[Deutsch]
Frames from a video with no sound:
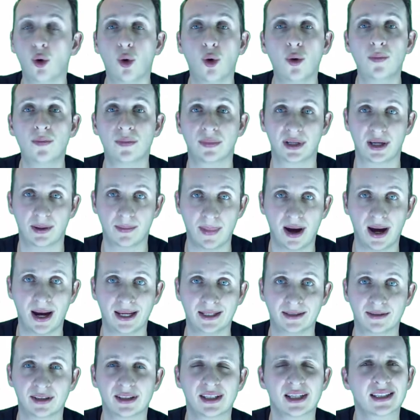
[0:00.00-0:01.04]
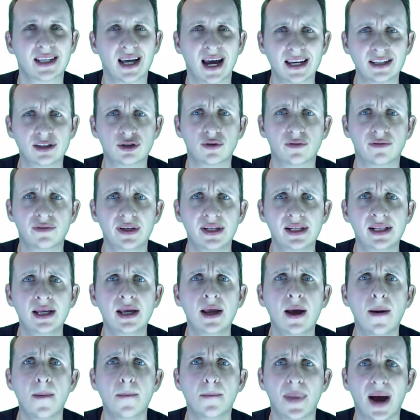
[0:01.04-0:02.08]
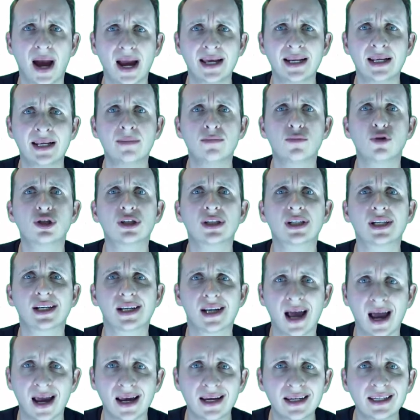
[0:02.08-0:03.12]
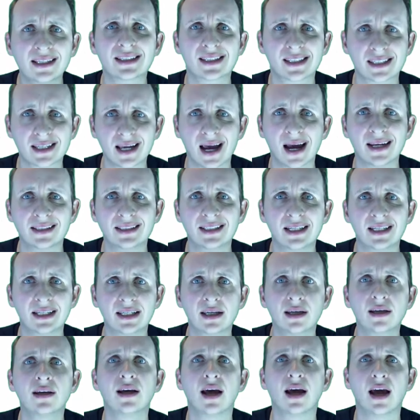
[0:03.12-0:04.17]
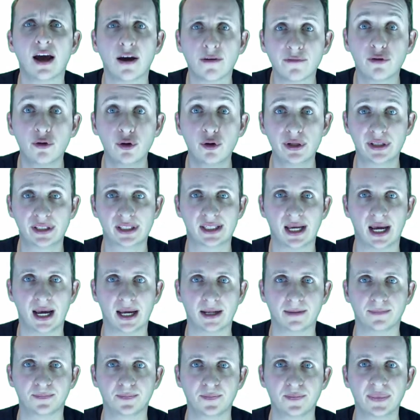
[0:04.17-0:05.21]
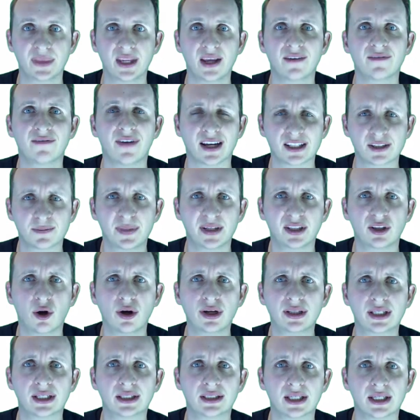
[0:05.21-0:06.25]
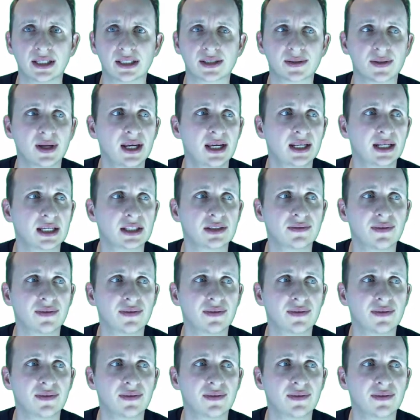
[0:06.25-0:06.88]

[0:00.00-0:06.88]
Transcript: hier oben gemeint. Das heißt so viel, beide müssen gleichzeitig erfüllt sein. Was bedeutet das?